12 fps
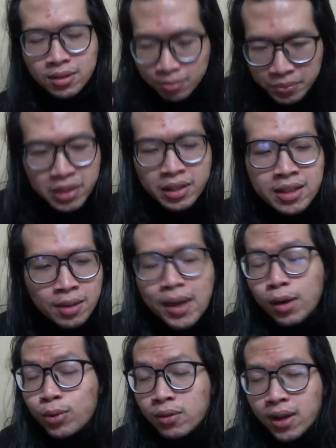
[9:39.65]
mình tin các
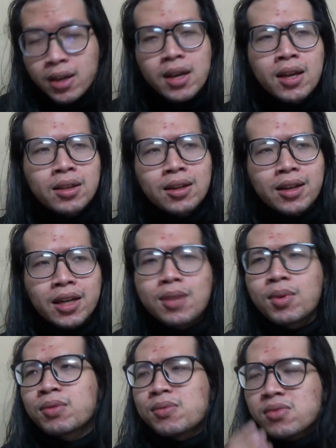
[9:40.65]
bạn cũng như vậy tức là khi
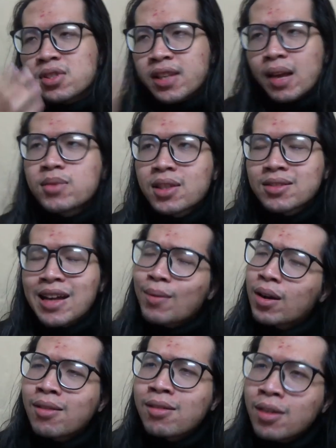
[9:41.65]
mà xem chất sáp
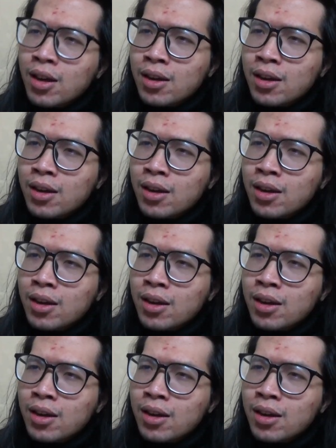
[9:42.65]
ở ừ,